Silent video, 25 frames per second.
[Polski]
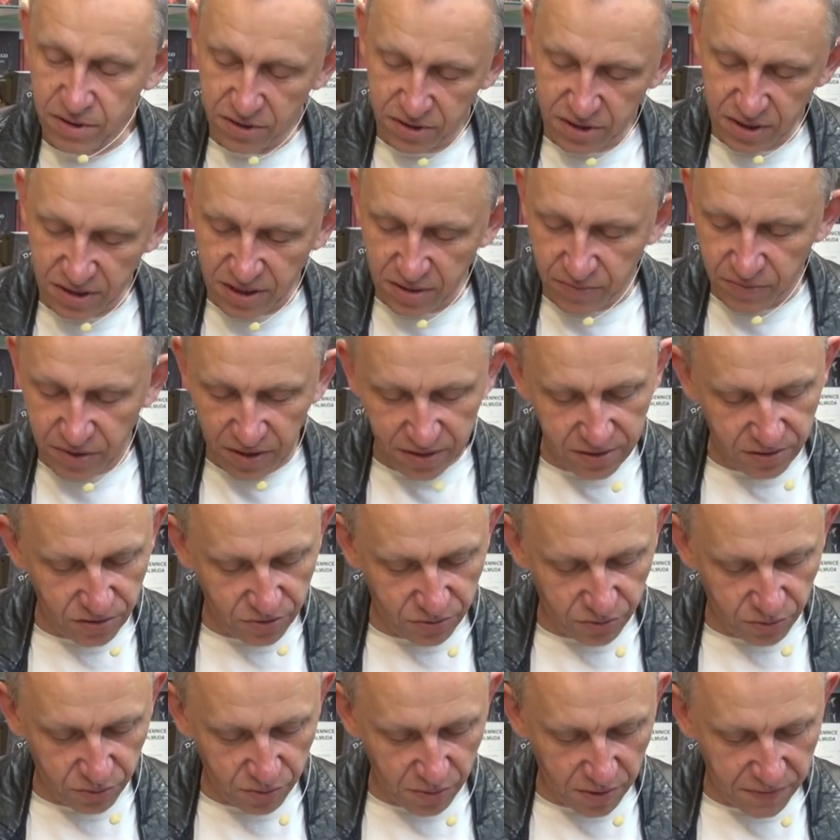z czasem teksty
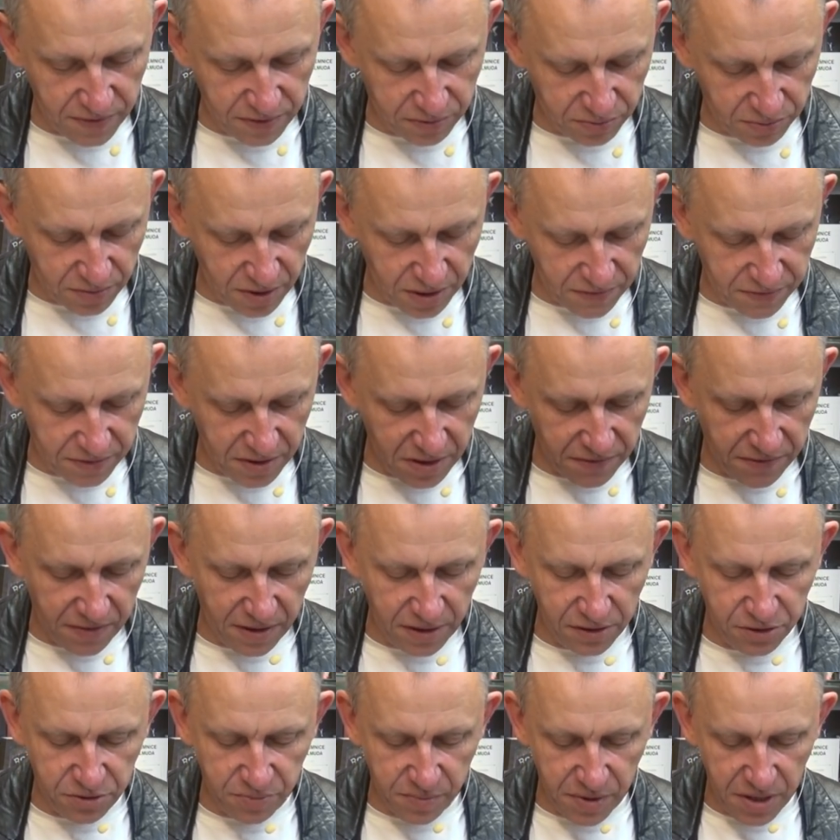źródłowe tutaj
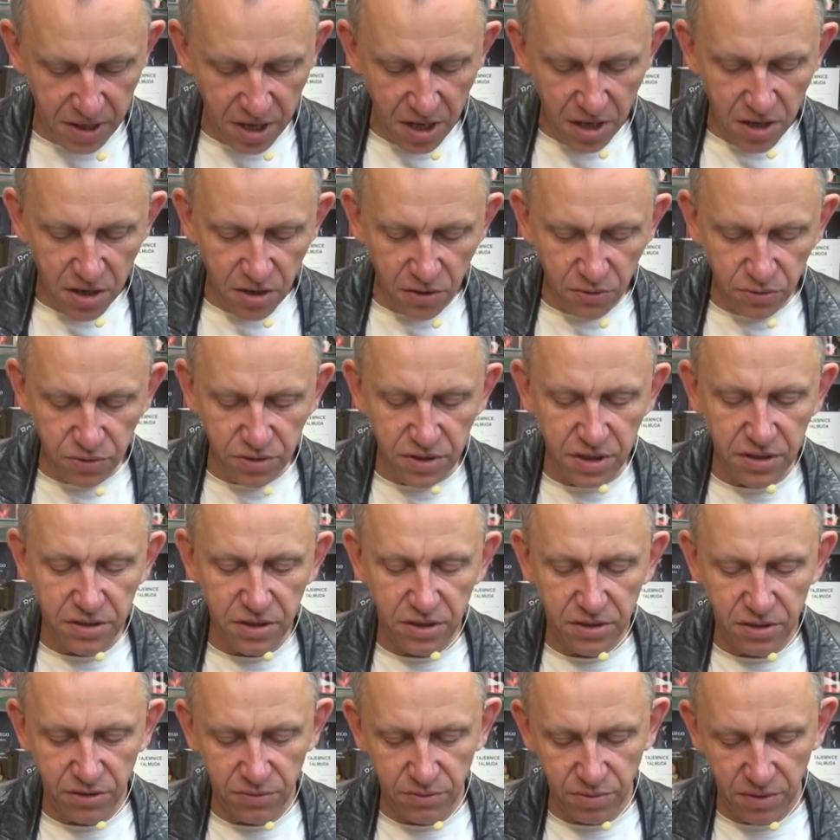wydawaliśmy, różne
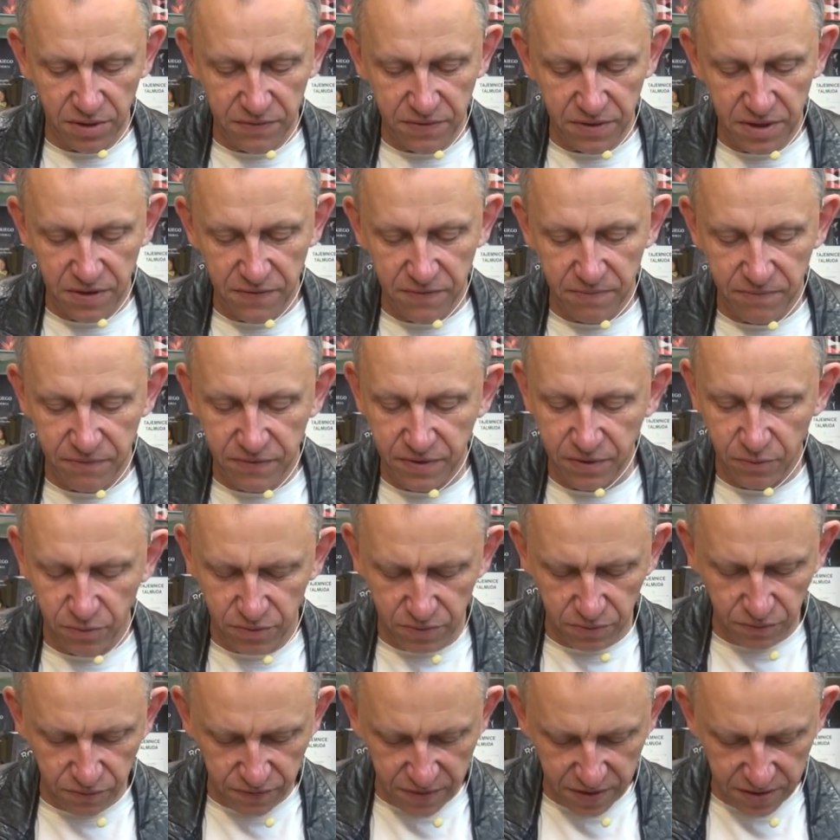rzeczy, które wyda,
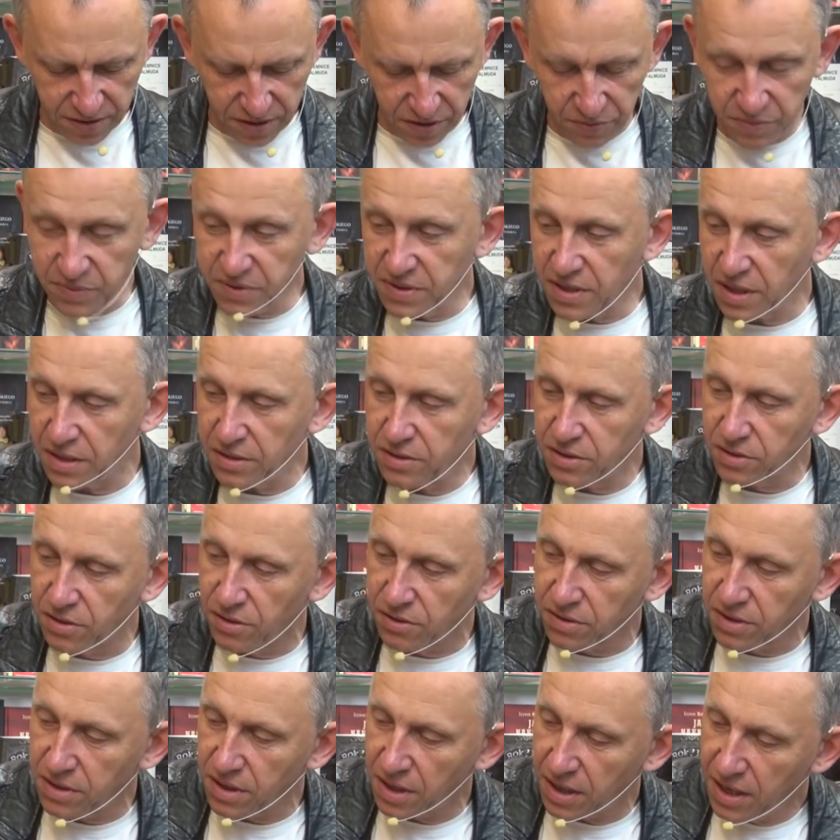uważaliśmy za
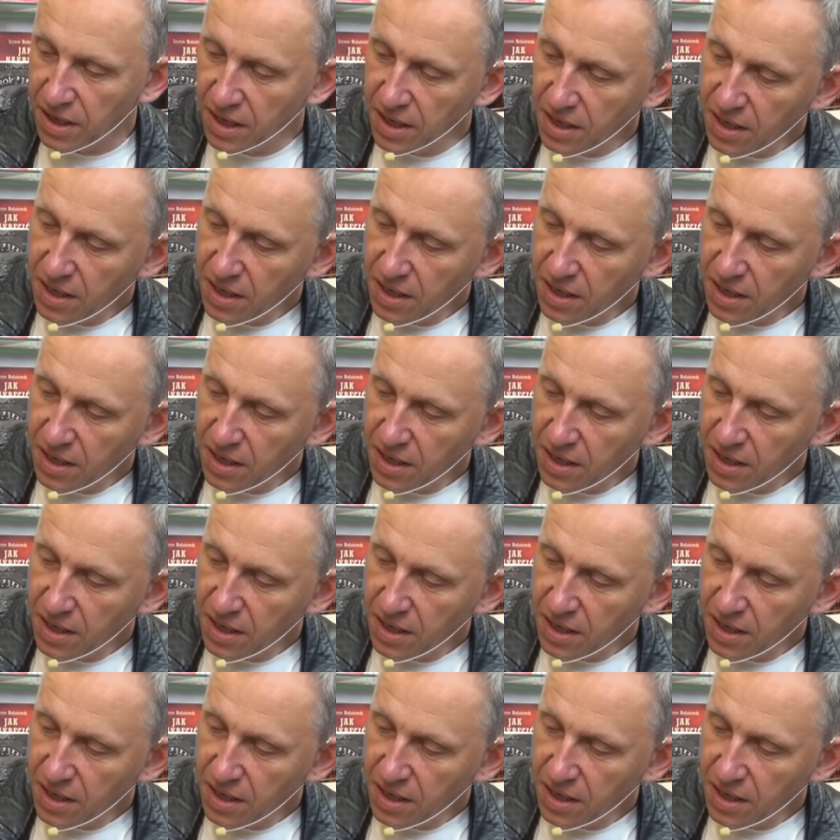istotne.